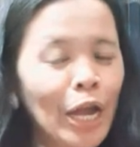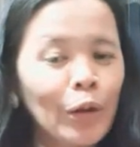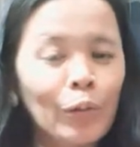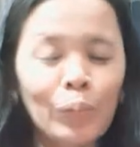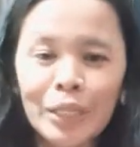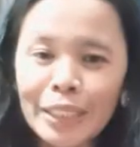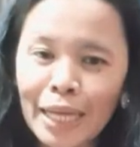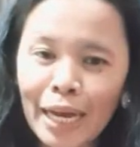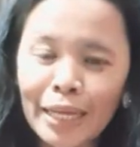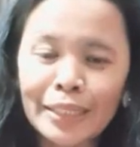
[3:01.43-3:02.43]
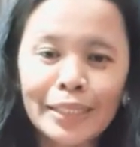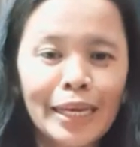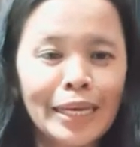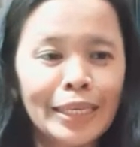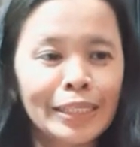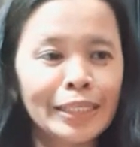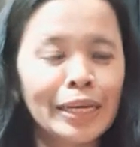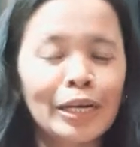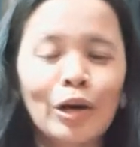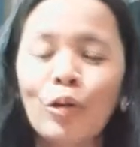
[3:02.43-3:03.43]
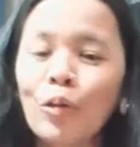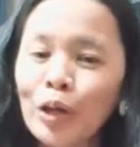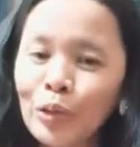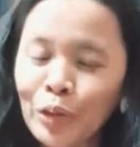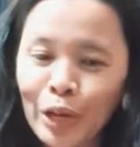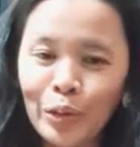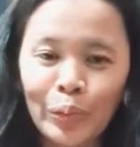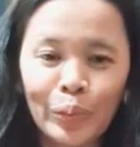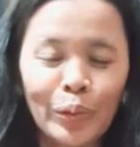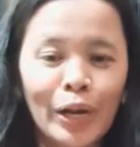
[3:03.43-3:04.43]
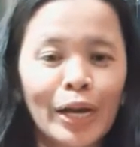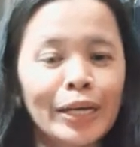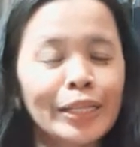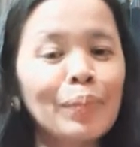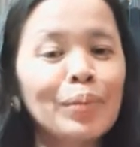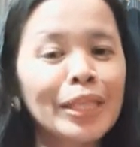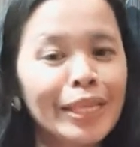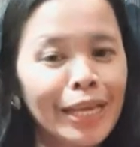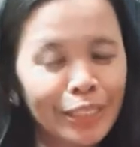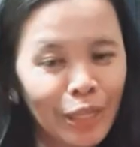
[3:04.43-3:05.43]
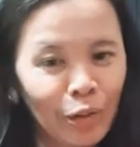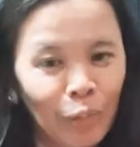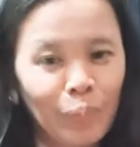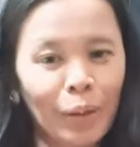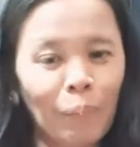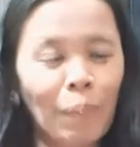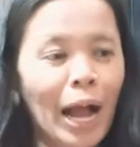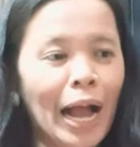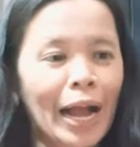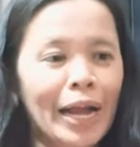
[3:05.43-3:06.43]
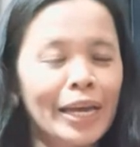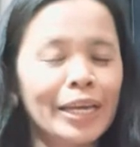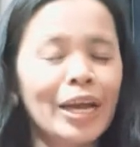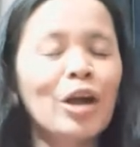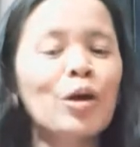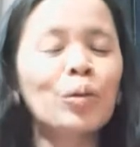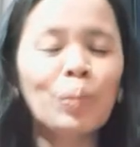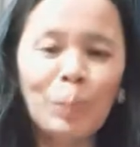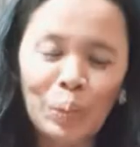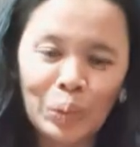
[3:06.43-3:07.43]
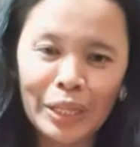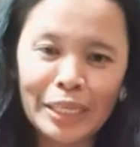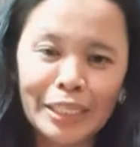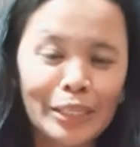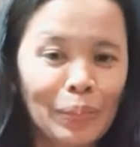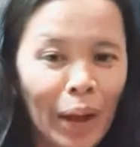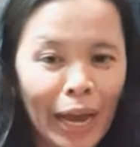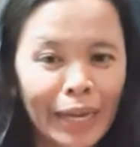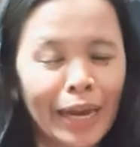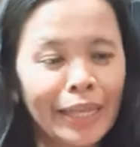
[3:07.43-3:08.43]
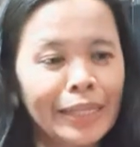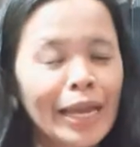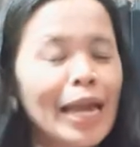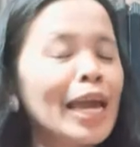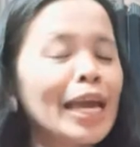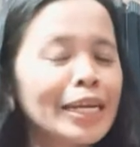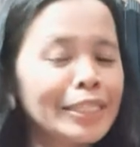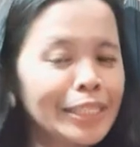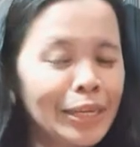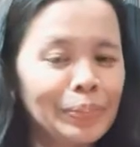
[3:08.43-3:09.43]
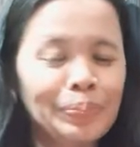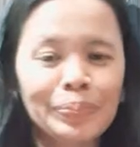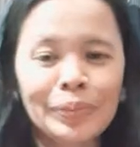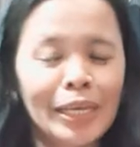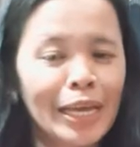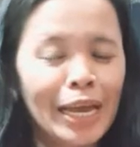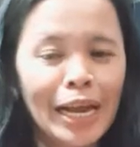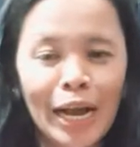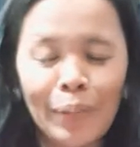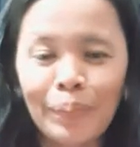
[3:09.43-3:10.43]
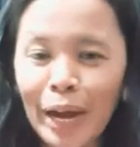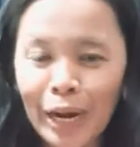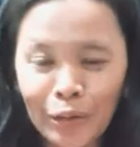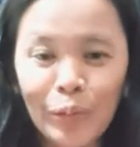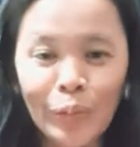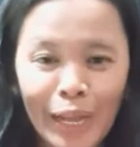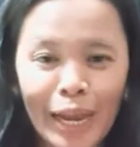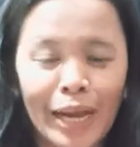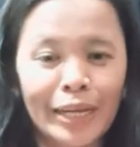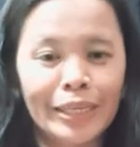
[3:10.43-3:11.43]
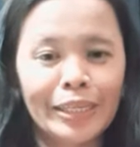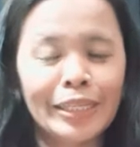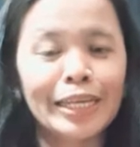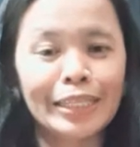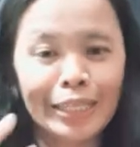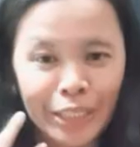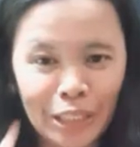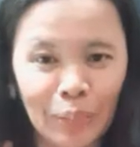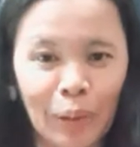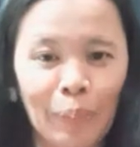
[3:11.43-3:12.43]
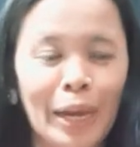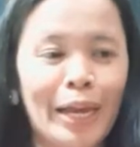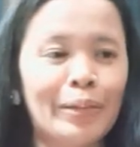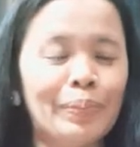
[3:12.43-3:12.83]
Kung minsan is kung ano na yung uh, damit niya sa loob ng bahay, kung pupunta siya sa bayan is uh, parang yun na lang na hindi na siya magpalit.